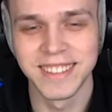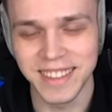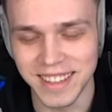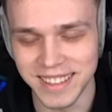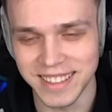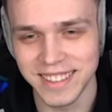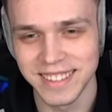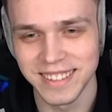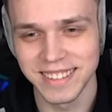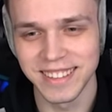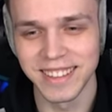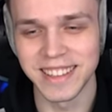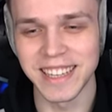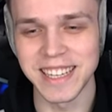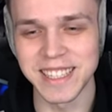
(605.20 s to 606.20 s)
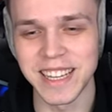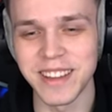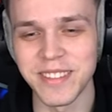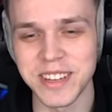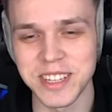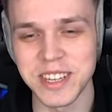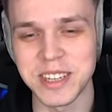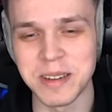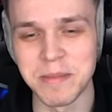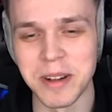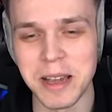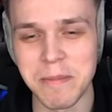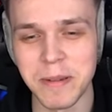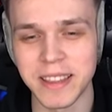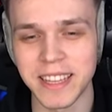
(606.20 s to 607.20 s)
Tak. I teraz najważniejsze nie.
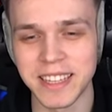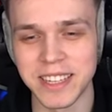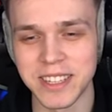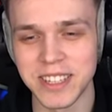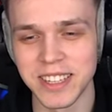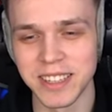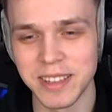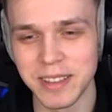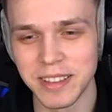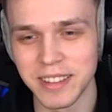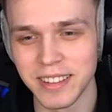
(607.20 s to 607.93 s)
moje pytanie, czy...